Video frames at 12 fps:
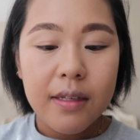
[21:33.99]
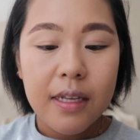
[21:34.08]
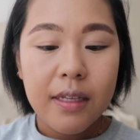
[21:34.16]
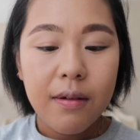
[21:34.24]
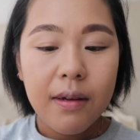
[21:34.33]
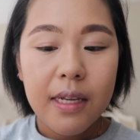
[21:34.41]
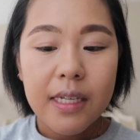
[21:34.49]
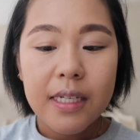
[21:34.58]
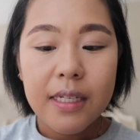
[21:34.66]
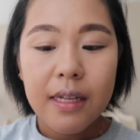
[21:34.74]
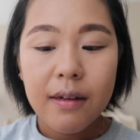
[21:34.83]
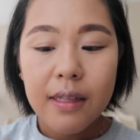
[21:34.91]
全然お話
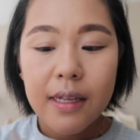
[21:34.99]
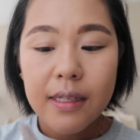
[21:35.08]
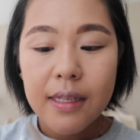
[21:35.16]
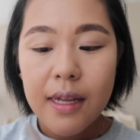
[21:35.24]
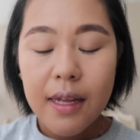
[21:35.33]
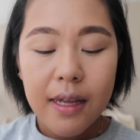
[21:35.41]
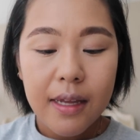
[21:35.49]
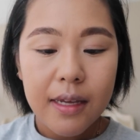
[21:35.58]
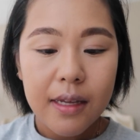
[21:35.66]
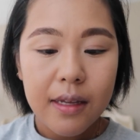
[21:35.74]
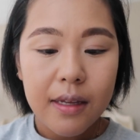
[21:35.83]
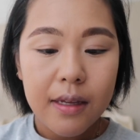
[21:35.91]
ししてくださ
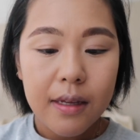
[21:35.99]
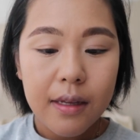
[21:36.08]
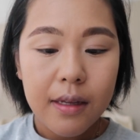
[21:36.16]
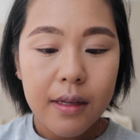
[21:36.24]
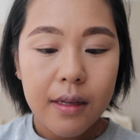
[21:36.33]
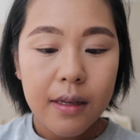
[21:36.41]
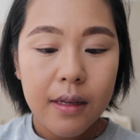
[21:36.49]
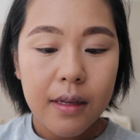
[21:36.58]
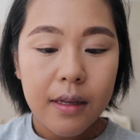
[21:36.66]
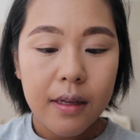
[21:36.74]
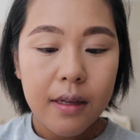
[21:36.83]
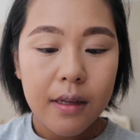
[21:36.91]

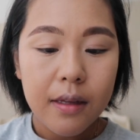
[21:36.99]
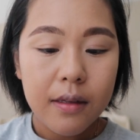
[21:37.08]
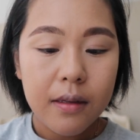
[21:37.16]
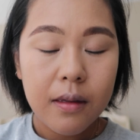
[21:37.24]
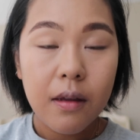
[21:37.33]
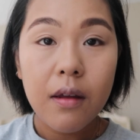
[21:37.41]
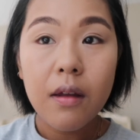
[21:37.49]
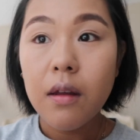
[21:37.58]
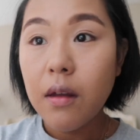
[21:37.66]
いって